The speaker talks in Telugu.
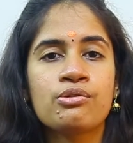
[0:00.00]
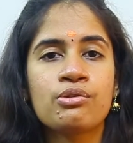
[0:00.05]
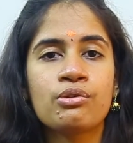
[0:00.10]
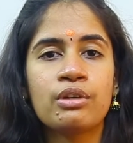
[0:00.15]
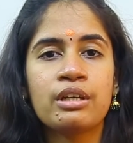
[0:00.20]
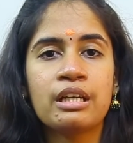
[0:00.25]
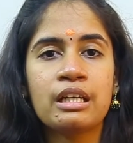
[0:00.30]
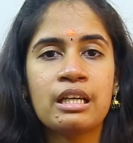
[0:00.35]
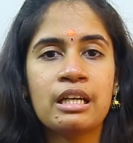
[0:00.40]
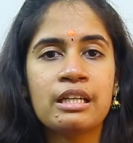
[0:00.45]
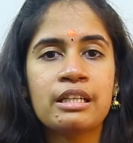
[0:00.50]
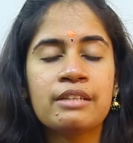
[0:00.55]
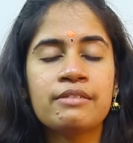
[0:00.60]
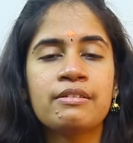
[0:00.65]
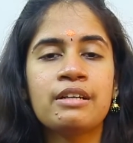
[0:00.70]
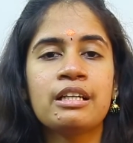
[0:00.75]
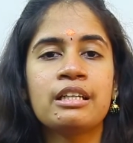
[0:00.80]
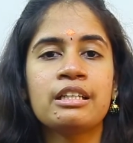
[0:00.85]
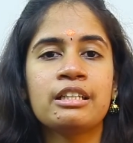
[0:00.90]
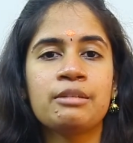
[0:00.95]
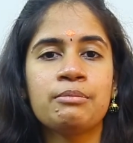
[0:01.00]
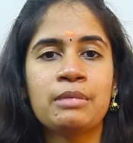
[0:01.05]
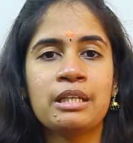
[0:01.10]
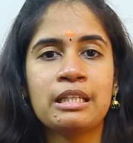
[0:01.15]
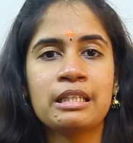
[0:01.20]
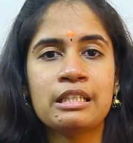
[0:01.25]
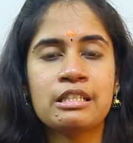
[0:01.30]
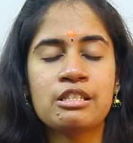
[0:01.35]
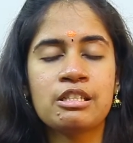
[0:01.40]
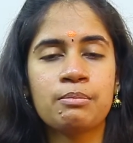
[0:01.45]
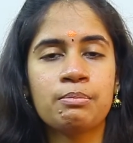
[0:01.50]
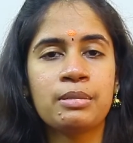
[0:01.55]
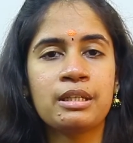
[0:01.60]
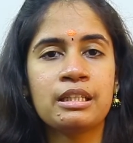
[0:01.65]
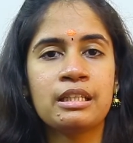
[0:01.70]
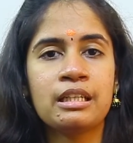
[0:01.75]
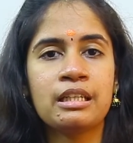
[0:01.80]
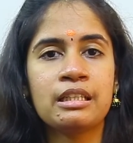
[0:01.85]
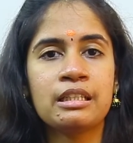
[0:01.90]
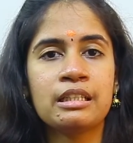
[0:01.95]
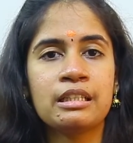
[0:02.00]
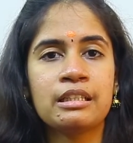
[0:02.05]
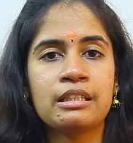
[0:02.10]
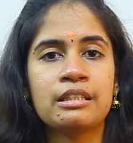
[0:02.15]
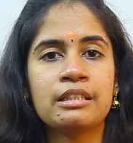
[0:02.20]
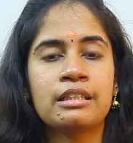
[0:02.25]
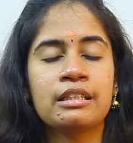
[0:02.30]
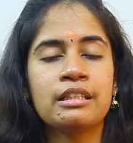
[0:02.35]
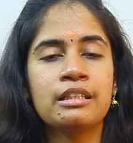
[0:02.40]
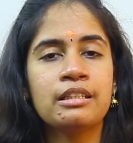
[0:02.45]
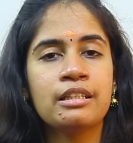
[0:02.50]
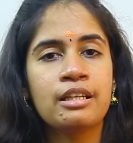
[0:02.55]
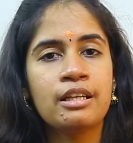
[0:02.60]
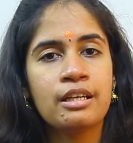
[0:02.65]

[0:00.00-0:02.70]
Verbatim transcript: సో ఇలాంటి వాళ్ళకి మెయిన్గా చెప్పేది ఏంటి అంటే